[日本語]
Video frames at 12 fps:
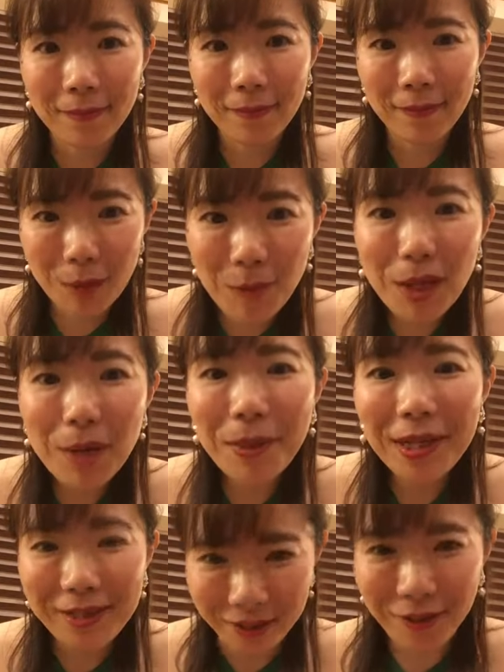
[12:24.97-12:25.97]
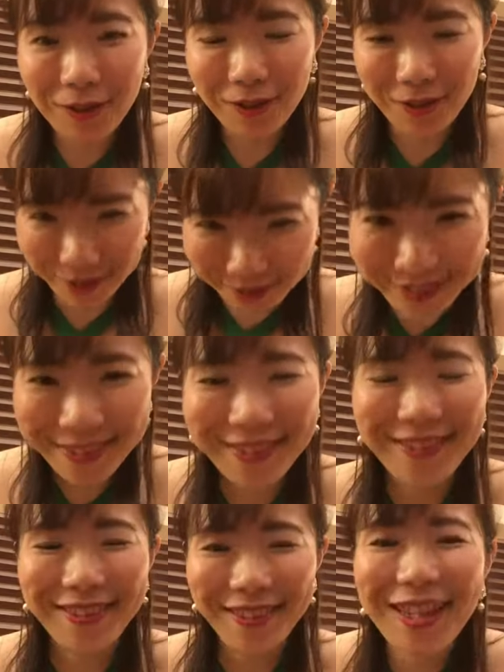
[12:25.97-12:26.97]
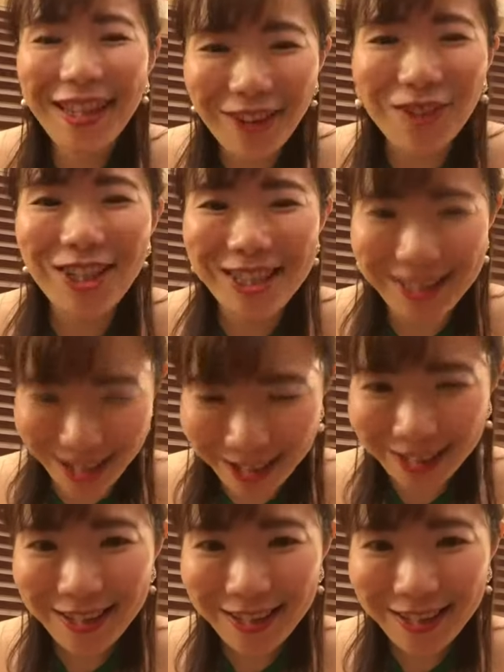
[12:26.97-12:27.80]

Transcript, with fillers: もう決めればいいじゃん人間の意思でっ